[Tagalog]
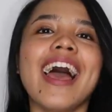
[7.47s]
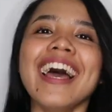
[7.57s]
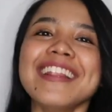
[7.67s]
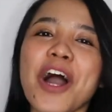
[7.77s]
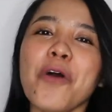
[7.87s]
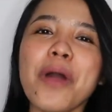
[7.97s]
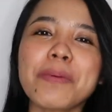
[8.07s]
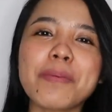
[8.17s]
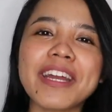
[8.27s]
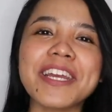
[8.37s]
Hello
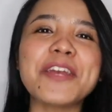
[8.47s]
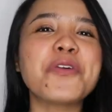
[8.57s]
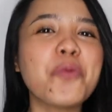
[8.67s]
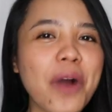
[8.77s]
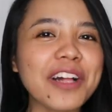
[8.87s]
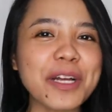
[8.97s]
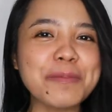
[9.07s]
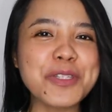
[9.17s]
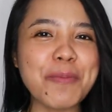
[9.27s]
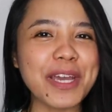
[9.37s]
everybody!
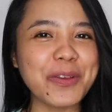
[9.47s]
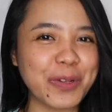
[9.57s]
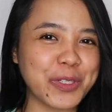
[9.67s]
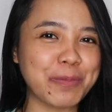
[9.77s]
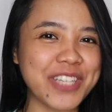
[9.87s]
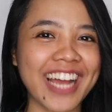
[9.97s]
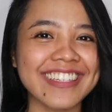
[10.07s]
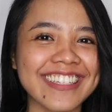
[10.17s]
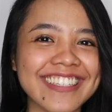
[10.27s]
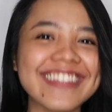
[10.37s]
Welcome to my YouTube
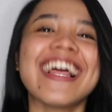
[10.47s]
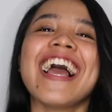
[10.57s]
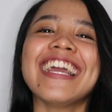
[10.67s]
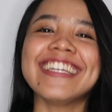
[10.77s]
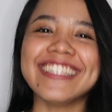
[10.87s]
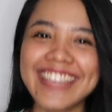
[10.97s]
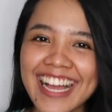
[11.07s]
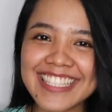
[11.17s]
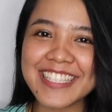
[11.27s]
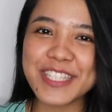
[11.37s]
channel!
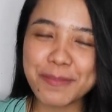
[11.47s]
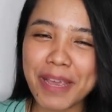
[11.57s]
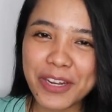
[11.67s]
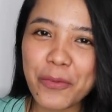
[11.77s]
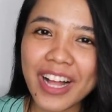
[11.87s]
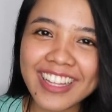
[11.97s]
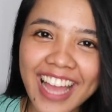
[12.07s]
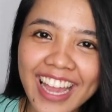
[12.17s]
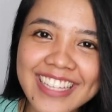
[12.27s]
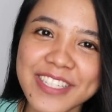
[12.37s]
Yes, it's been a while
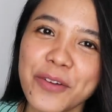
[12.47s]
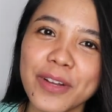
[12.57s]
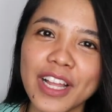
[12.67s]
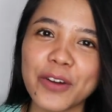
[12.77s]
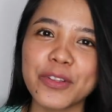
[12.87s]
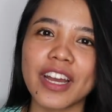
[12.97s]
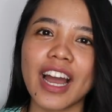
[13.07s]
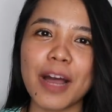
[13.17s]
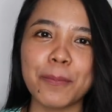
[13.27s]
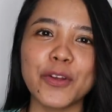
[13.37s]
guys nga wala ko
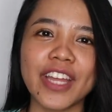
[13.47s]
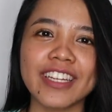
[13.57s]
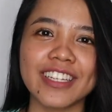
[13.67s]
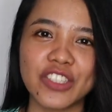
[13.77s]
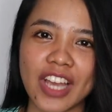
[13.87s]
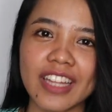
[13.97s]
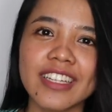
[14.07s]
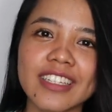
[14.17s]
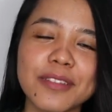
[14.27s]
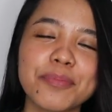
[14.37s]
naka-upload ani nga
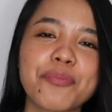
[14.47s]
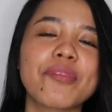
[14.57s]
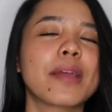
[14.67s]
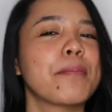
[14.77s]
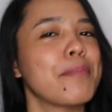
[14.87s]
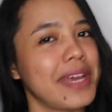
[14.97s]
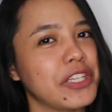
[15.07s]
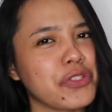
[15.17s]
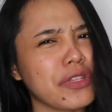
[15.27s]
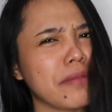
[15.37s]
channel.
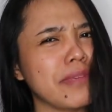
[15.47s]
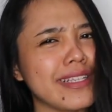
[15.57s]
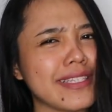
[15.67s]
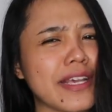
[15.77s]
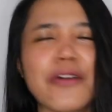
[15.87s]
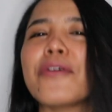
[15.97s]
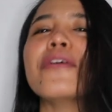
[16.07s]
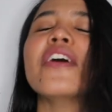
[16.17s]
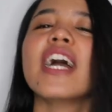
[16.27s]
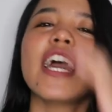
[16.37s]
Medyo na busy
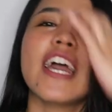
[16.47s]
ko.